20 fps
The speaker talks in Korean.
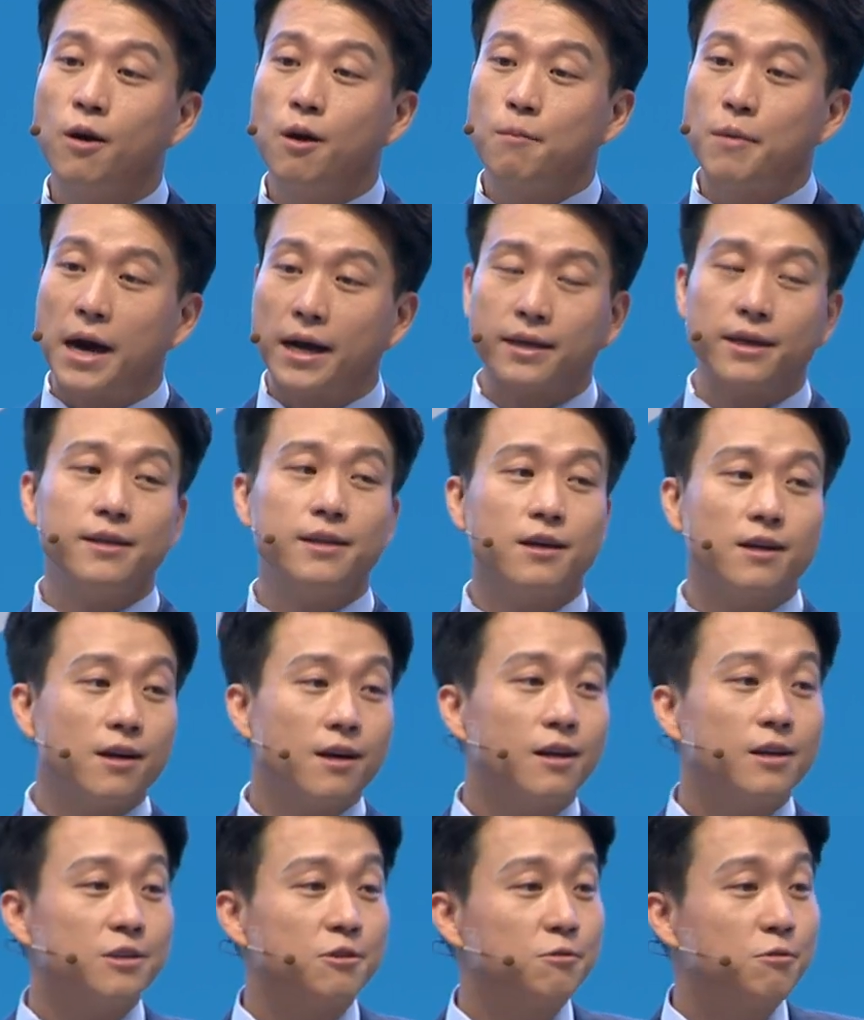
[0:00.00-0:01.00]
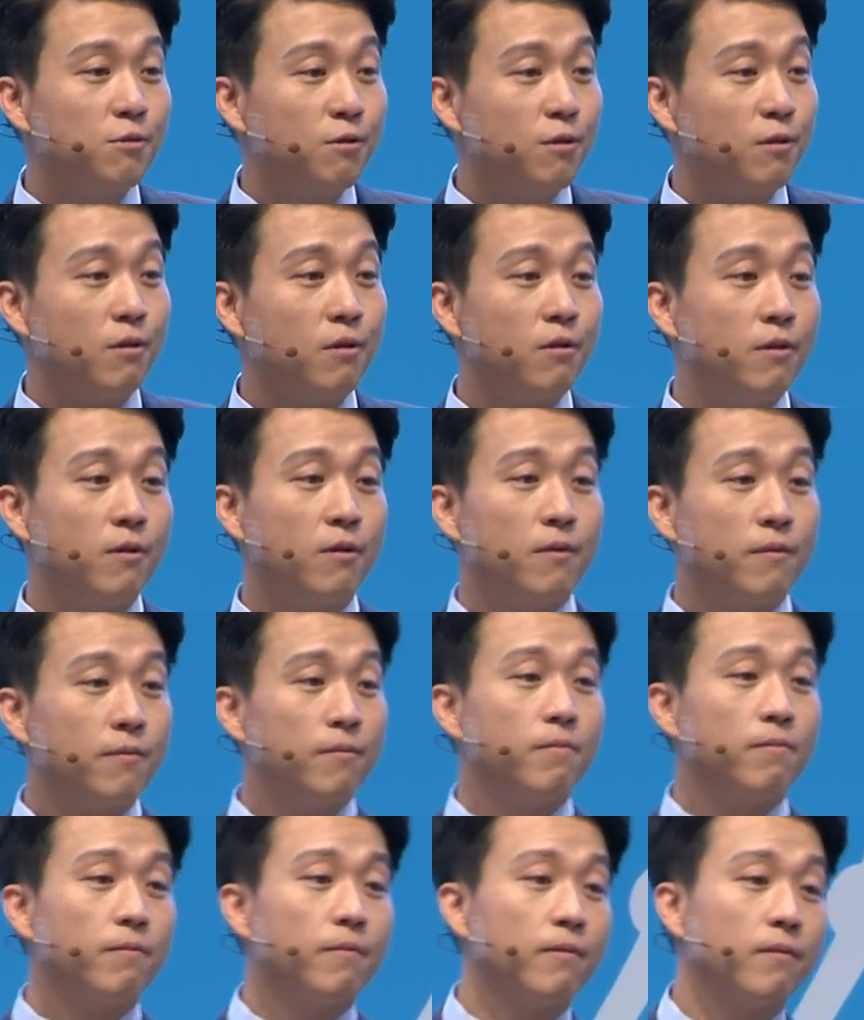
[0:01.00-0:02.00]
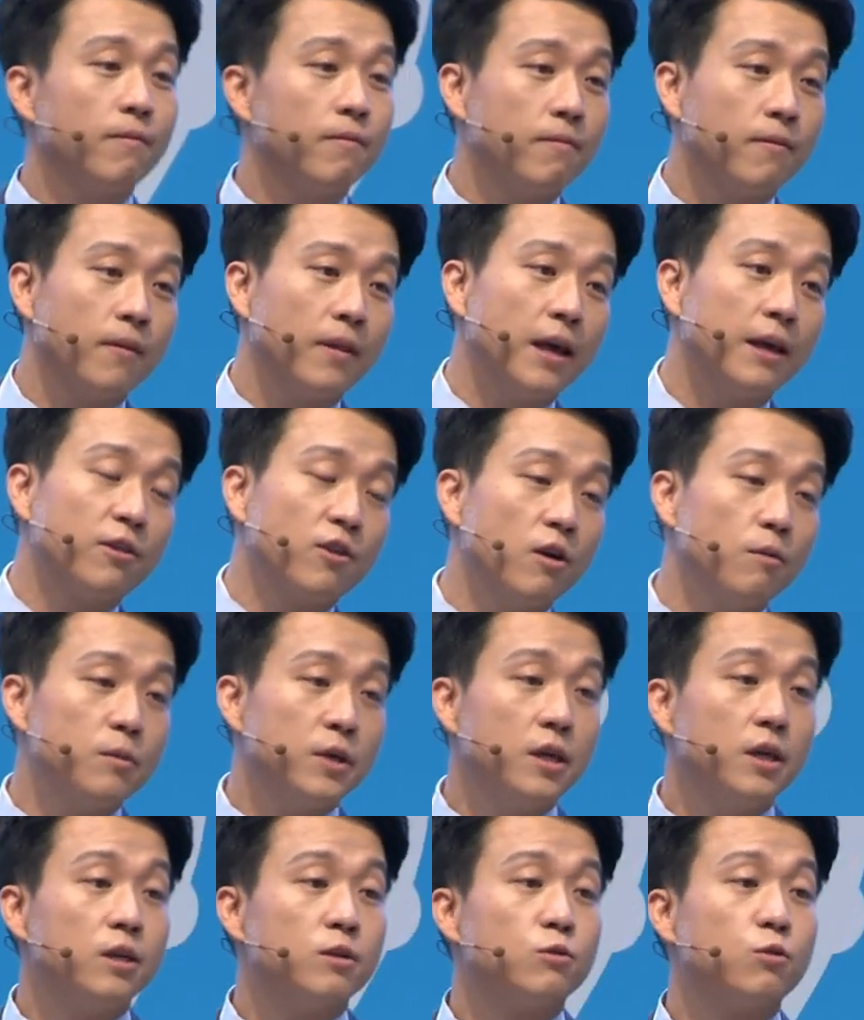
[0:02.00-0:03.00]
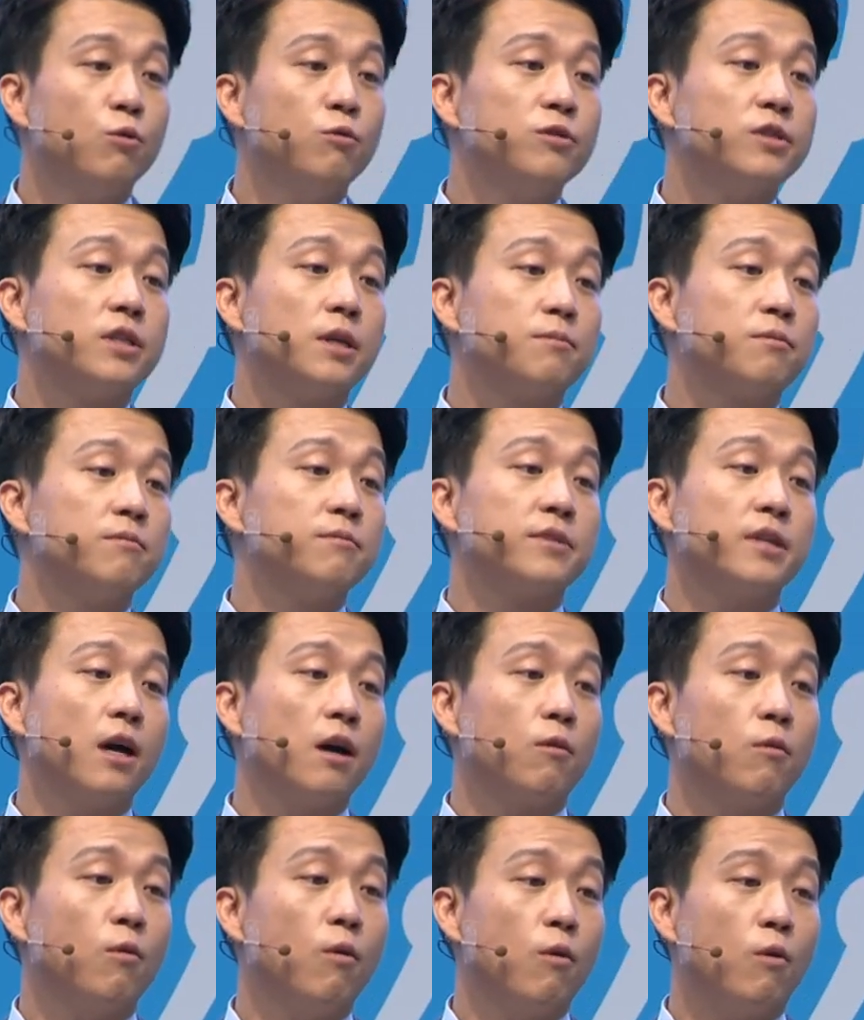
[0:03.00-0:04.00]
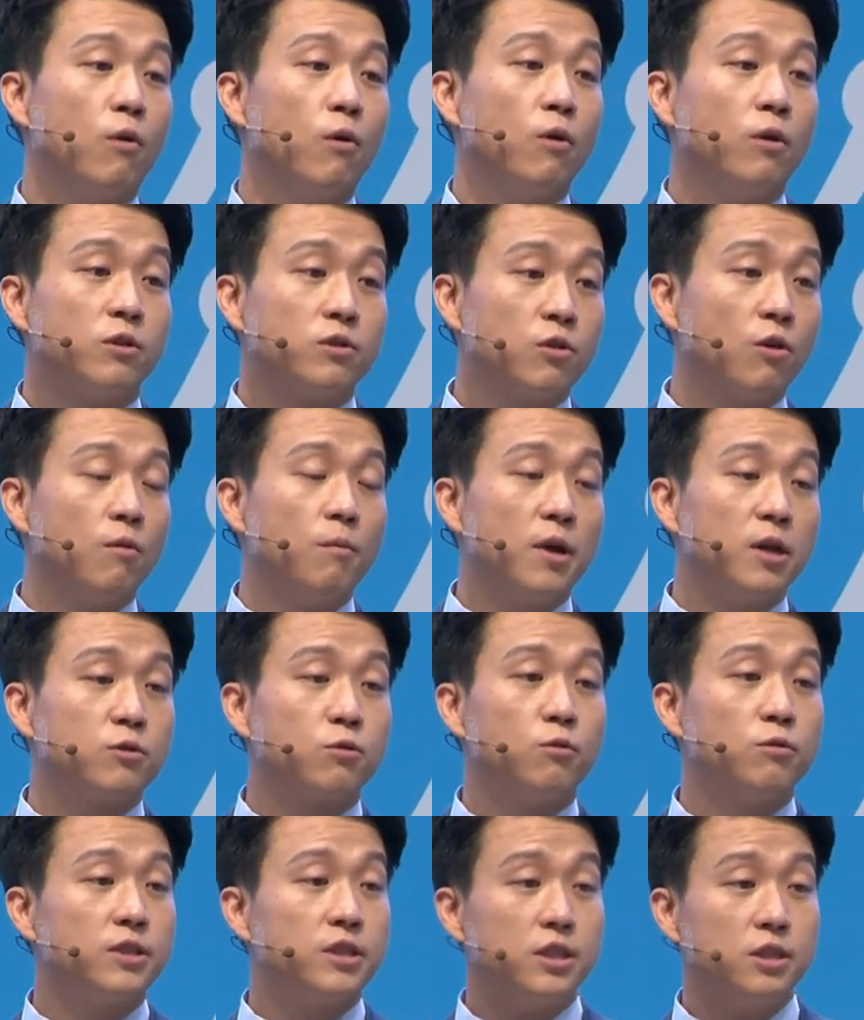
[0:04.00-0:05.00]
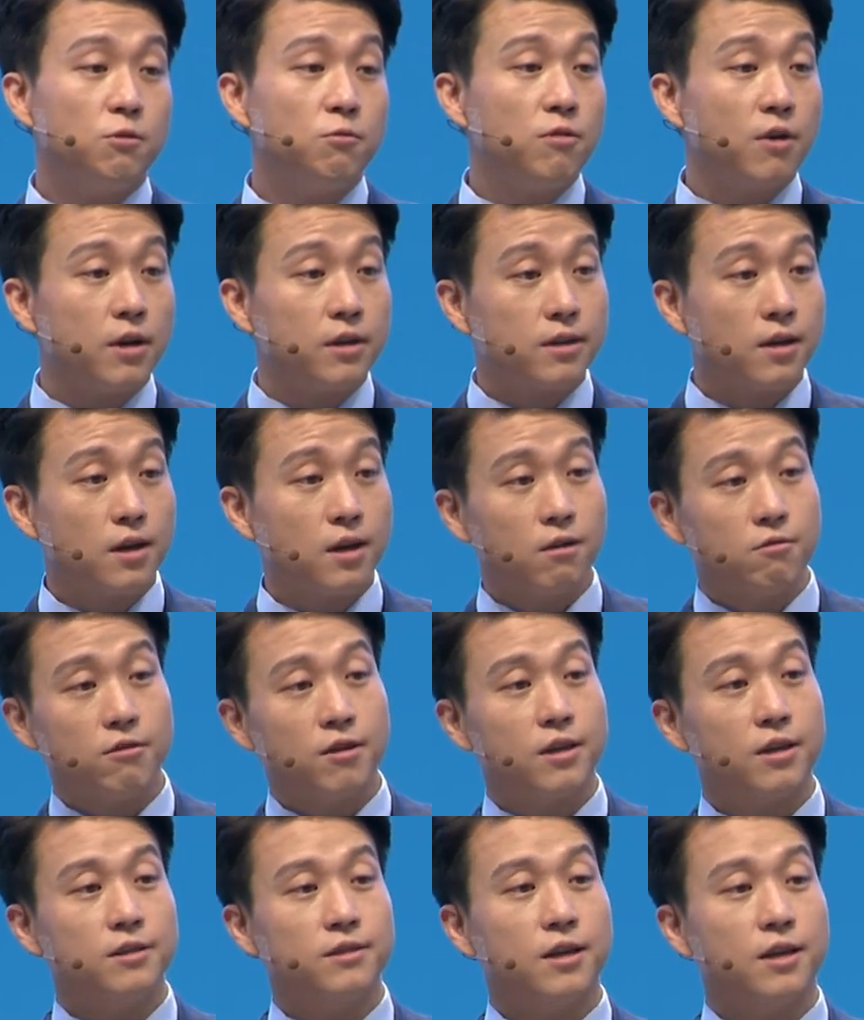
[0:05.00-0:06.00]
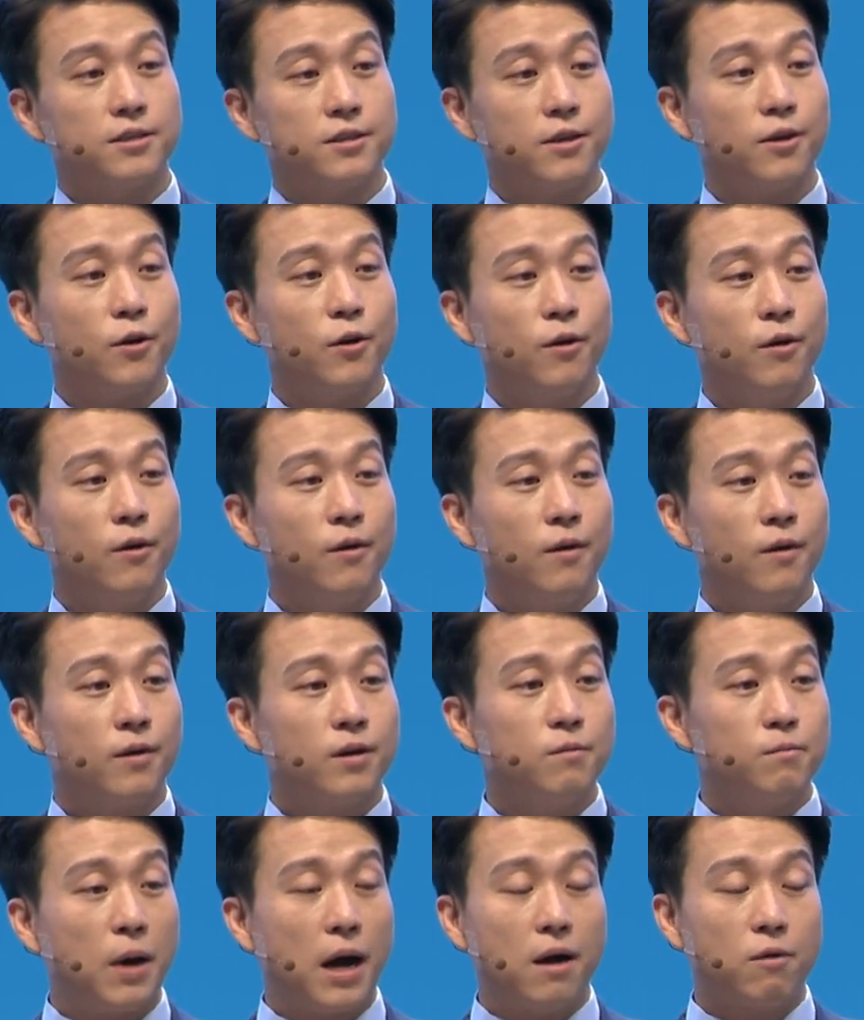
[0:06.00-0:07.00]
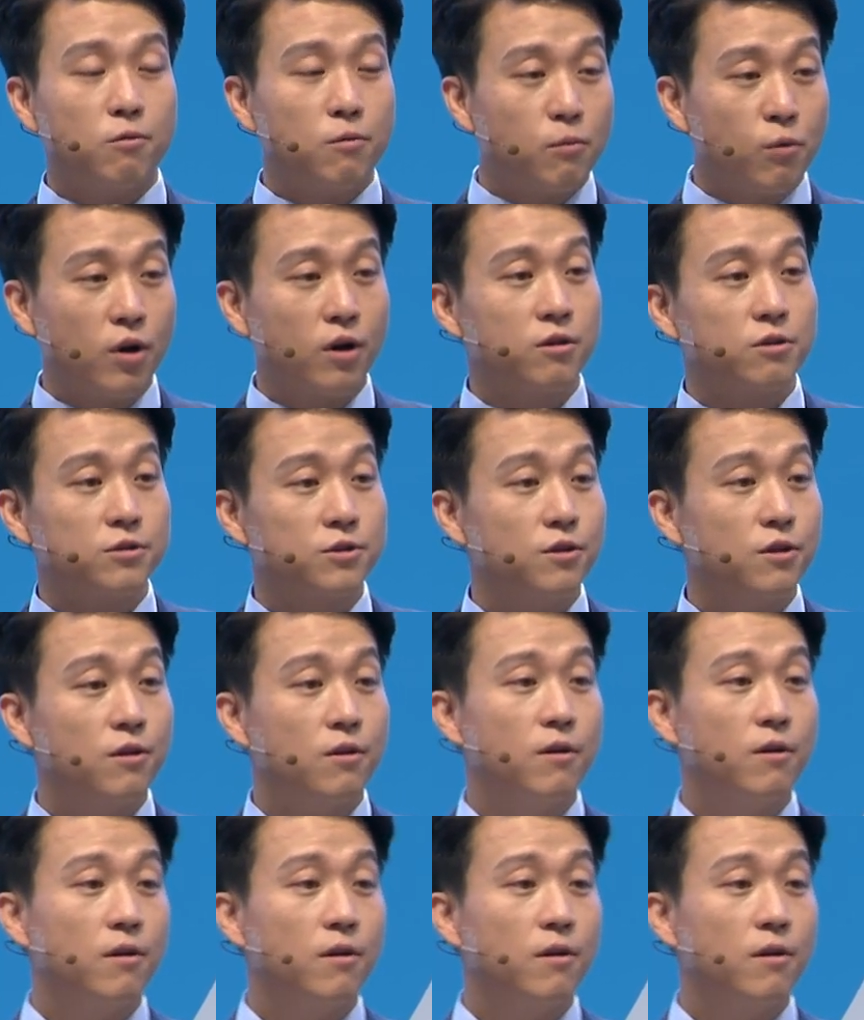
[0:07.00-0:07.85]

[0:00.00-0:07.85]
밖에 나가가지고 애터미 좋은 제품 싸고 정말 좋은 CEO가 있다라고 얘기는 하세요. 그럼 바로 뭐라 그러죠?